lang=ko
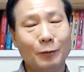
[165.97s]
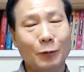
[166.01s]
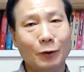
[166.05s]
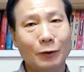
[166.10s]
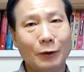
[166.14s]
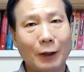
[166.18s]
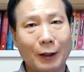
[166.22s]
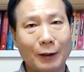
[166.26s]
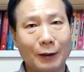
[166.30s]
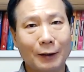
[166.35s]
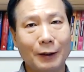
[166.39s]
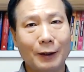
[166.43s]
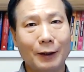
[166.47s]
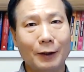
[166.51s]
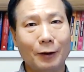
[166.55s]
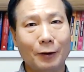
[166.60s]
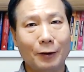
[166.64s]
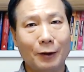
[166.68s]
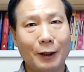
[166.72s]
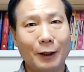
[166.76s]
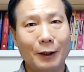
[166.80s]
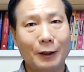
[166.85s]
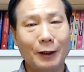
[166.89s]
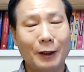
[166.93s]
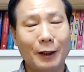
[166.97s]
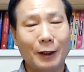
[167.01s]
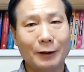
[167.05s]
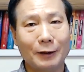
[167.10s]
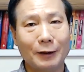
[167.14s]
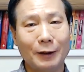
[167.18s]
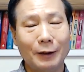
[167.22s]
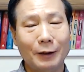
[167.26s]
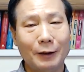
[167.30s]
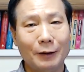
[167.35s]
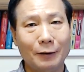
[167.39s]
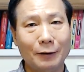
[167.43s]
뭐 다른 게 연예인이
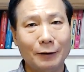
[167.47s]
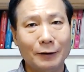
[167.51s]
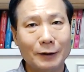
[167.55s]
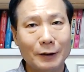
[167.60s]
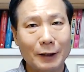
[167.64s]
아니에요.